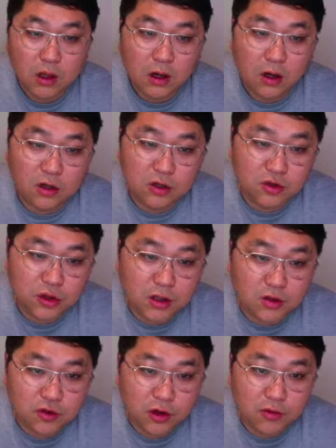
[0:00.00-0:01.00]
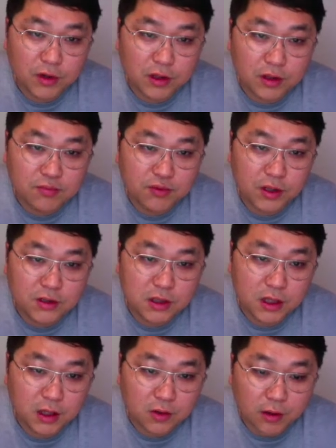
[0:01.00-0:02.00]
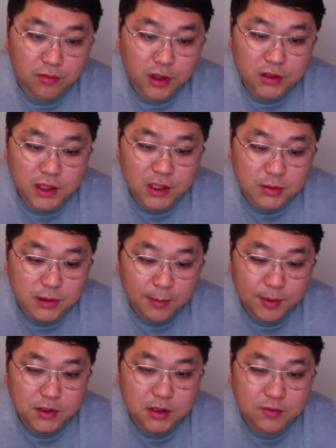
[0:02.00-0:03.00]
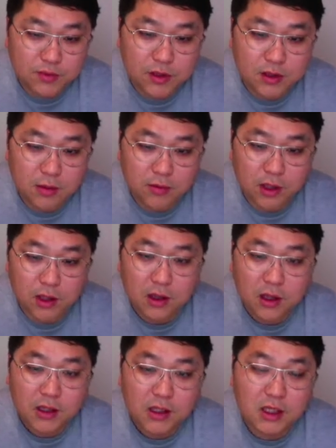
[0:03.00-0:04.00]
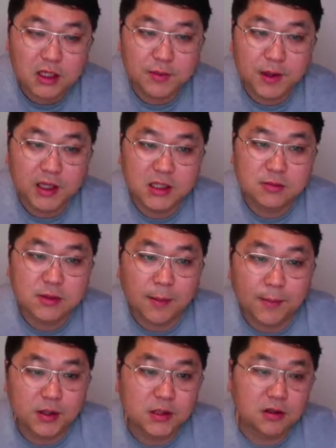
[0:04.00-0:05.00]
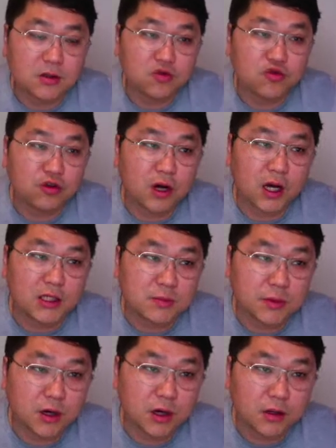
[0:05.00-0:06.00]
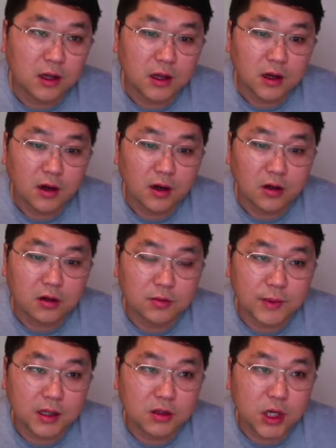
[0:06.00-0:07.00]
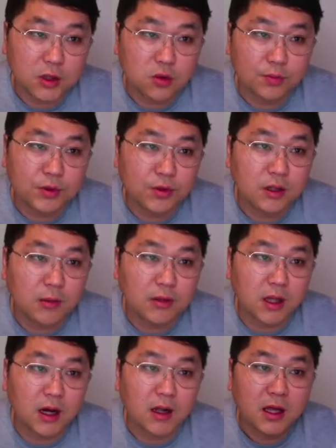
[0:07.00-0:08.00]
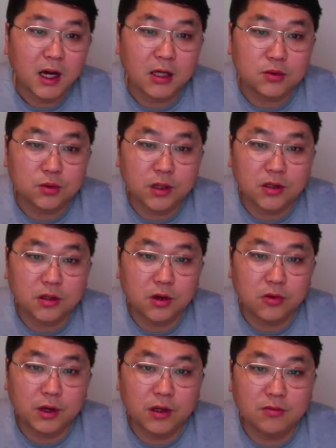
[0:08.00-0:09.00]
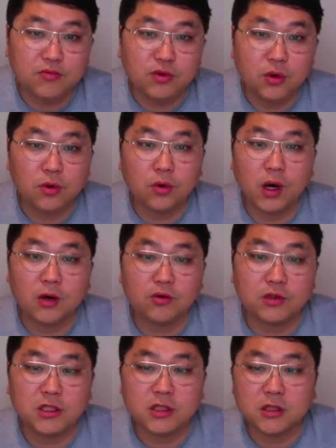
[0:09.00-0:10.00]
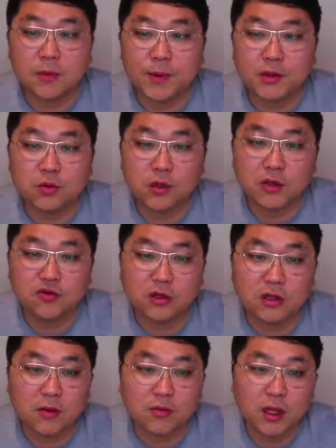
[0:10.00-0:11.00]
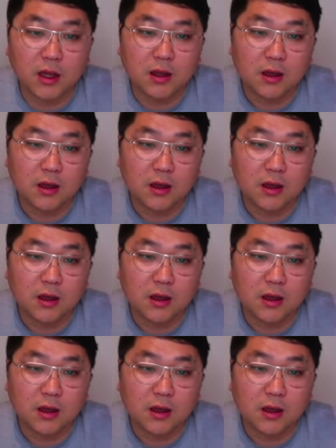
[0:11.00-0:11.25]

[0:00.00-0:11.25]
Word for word: 어, 의류 같은 경우에는 부가세, 관부가세 23% 붙기 때문에 이 금액 23% 추가하시면 어, 그 금액이 최종 비용이 됩니다. 아소스 같은 경우에는 무료로 한국으로 직접 배송을 해주기 때문에